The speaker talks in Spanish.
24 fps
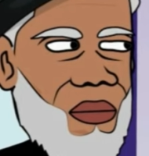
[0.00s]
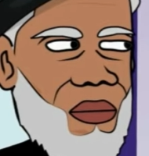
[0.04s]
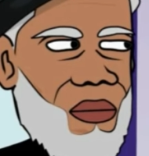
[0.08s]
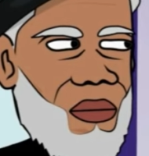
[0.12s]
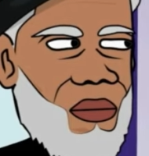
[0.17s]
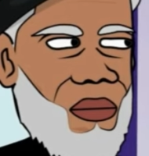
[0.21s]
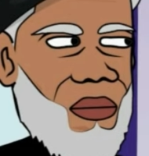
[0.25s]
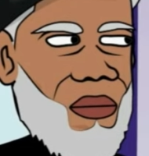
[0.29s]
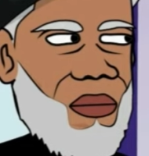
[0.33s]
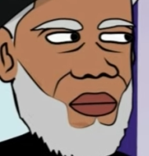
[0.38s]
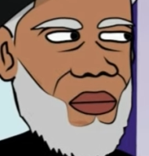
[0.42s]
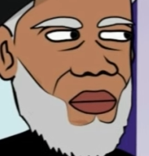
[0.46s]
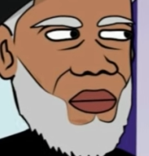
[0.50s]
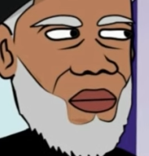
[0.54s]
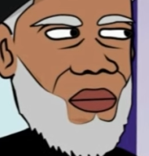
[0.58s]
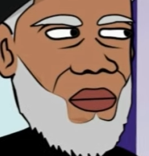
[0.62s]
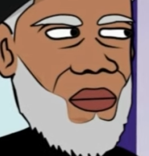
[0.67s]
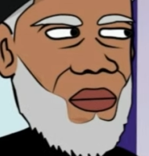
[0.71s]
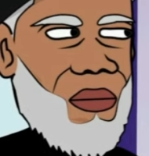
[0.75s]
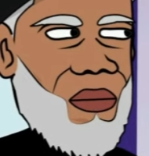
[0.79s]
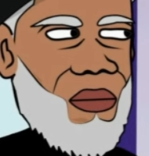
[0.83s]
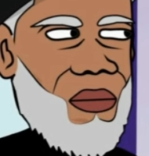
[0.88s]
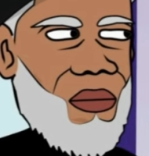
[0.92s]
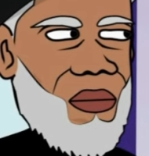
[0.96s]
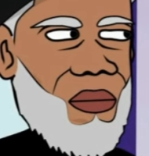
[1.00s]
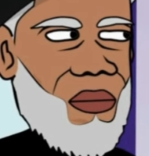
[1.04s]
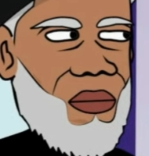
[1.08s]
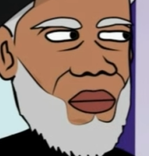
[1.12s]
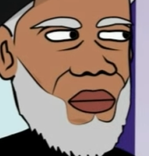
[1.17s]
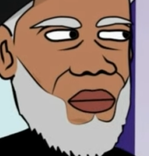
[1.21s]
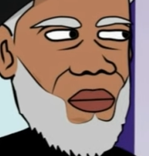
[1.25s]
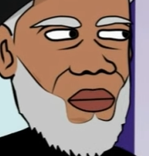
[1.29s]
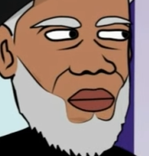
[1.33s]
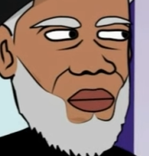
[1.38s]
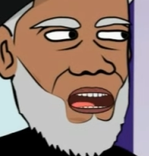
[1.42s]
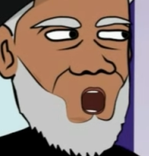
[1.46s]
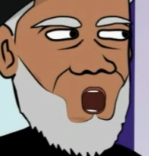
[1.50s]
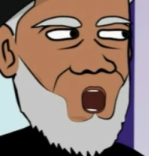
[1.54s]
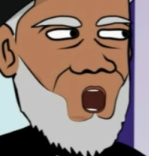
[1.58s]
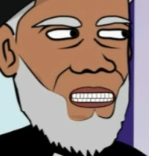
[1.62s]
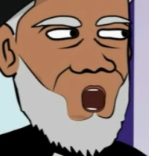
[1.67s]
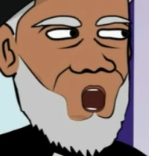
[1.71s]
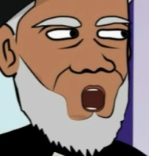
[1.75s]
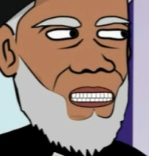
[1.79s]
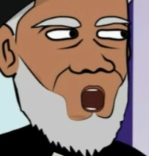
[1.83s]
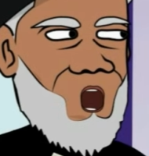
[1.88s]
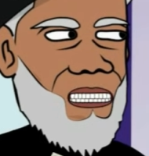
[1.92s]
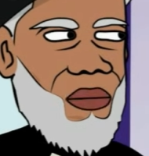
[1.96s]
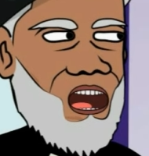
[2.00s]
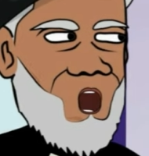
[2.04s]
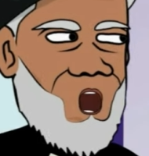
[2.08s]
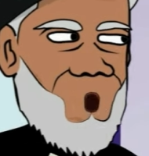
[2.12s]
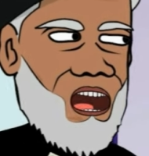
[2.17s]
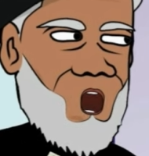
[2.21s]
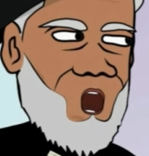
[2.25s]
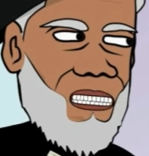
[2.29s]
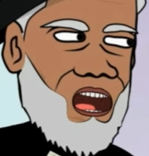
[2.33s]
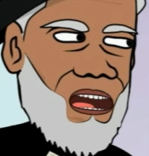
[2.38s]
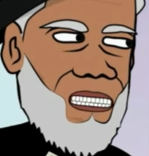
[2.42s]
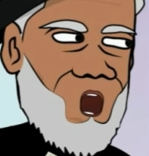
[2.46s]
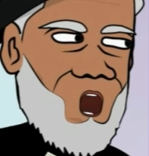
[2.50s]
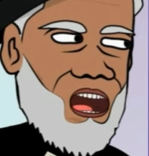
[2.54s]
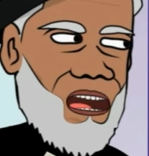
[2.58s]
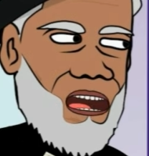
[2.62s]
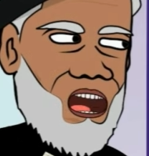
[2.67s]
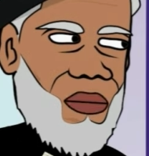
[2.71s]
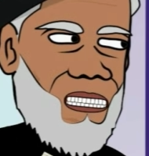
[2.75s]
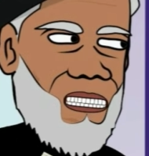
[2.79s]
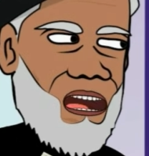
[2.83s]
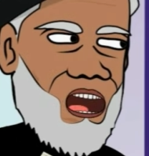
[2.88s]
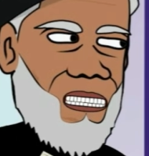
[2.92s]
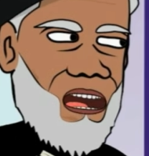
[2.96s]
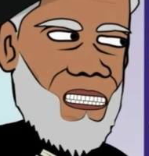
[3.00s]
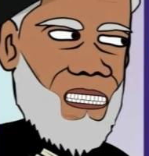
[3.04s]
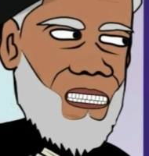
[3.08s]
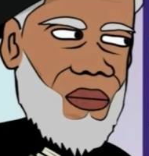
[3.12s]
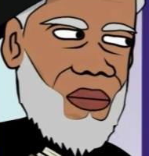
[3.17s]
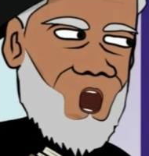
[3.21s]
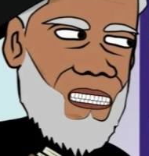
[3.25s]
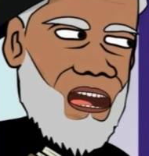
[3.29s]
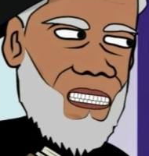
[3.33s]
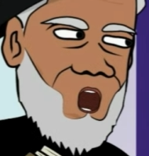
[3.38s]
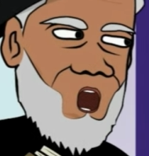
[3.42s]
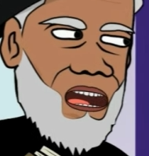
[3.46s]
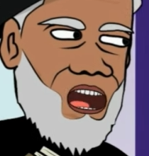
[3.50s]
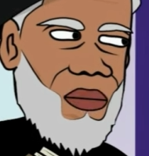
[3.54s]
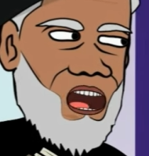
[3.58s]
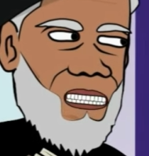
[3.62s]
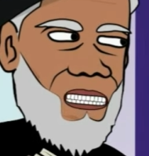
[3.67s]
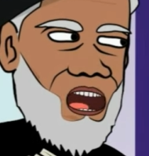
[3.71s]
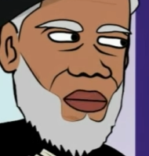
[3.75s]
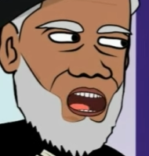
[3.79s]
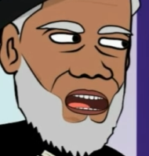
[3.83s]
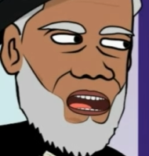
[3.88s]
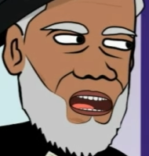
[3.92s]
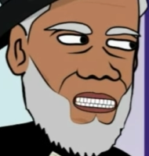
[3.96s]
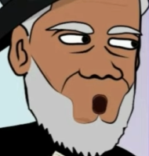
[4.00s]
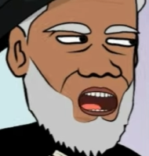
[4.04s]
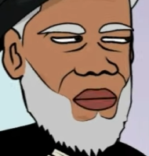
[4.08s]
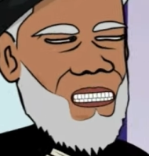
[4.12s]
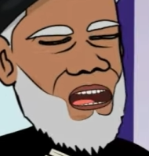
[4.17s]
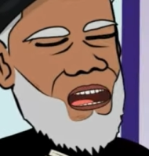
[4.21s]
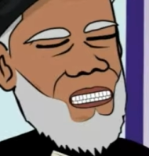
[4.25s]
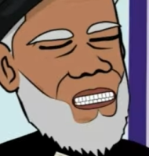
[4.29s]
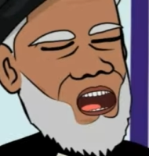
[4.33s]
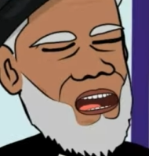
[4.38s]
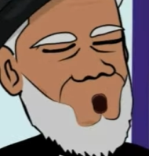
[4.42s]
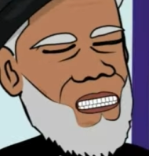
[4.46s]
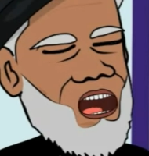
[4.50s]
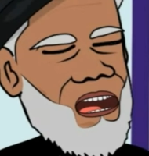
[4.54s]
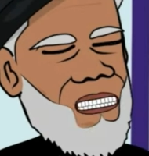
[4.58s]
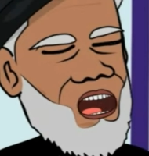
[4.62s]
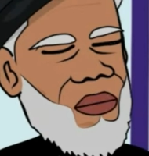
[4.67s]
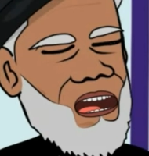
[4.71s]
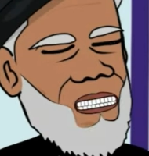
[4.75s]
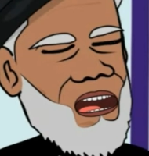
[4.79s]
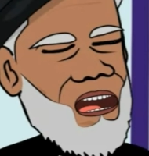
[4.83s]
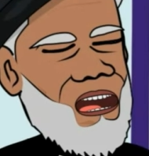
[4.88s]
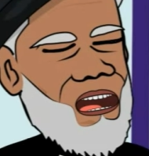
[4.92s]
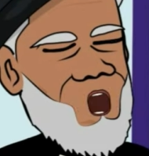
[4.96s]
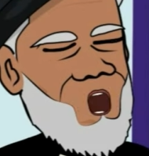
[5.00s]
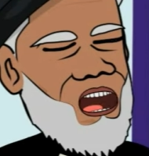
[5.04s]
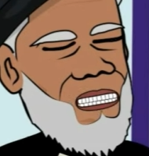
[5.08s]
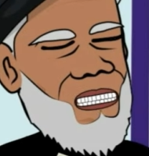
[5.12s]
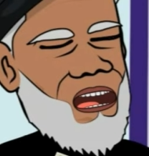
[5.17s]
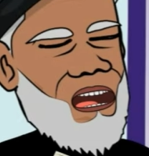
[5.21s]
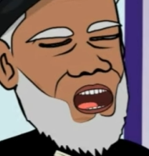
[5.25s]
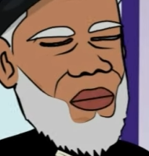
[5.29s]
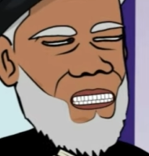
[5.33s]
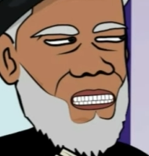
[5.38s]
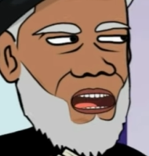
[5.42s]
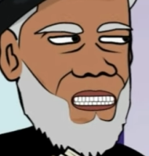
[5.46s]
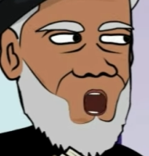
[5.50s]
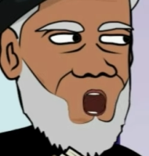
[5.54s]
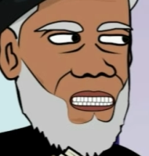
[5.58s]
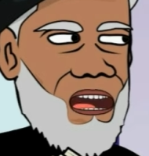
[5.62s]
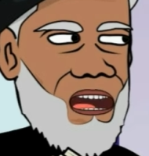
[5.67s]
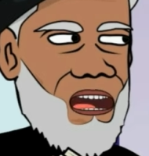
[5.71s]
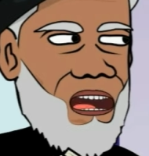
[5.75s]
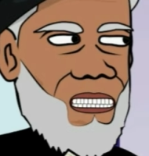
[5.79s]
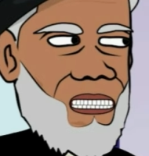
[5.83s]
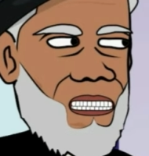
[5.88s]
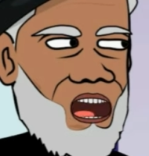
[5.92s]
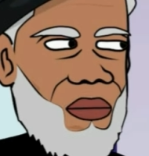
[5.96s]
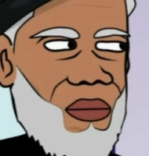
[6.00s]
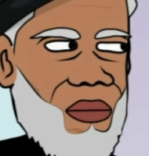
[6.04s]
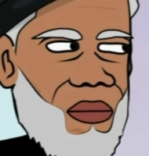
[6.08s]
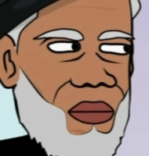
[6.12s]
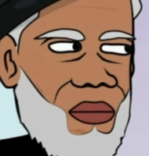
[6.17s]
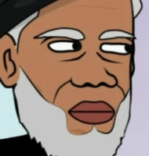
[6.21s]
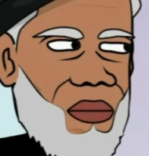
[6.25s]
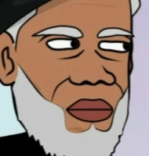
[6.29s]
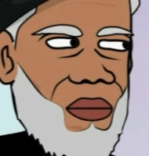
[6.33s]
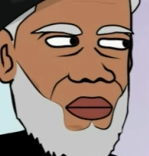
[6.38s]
dice el mago, ahora haré que ese viejito se le pare el pepino como cuando tenía 20 años.